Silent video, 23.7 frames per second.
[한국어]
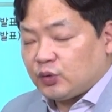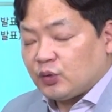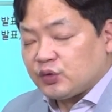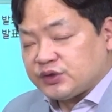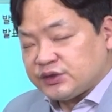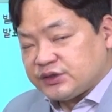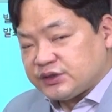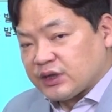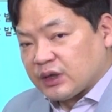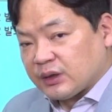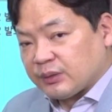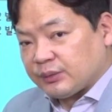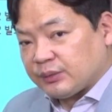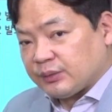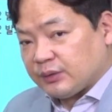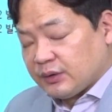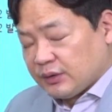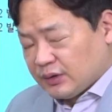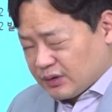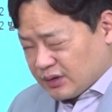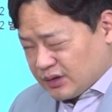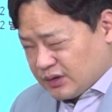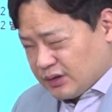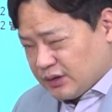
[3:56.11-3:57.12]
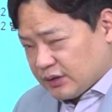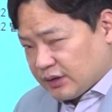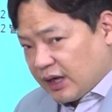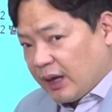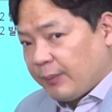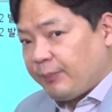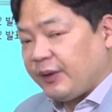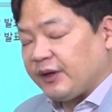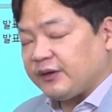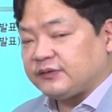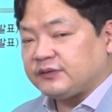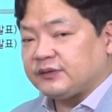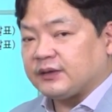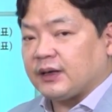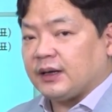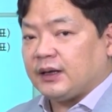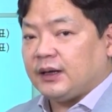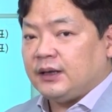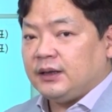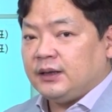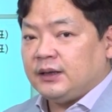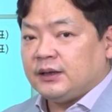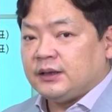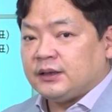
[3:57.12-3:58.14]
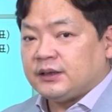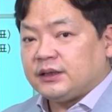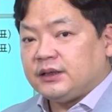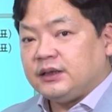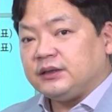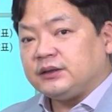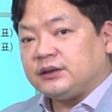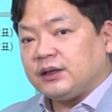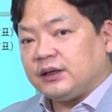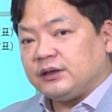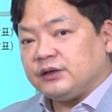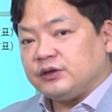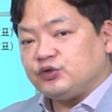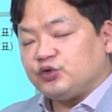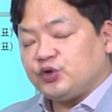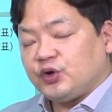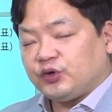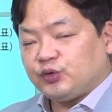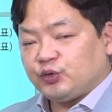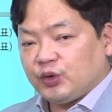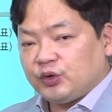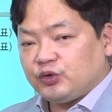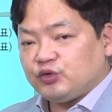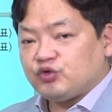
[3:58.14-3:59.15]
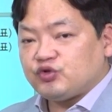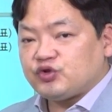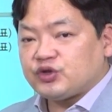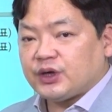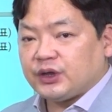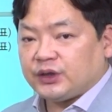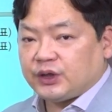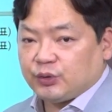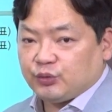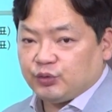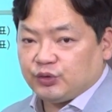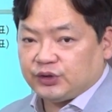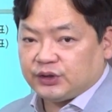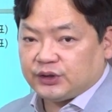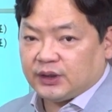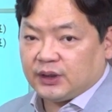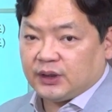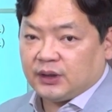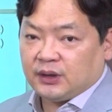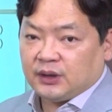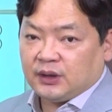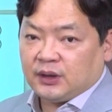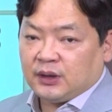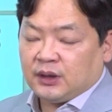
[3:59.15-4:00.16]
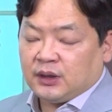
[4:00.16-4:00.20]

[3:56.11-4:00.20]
통신장 어, 그 캐펙스가 일단은 최소한 유지가 되고 있다.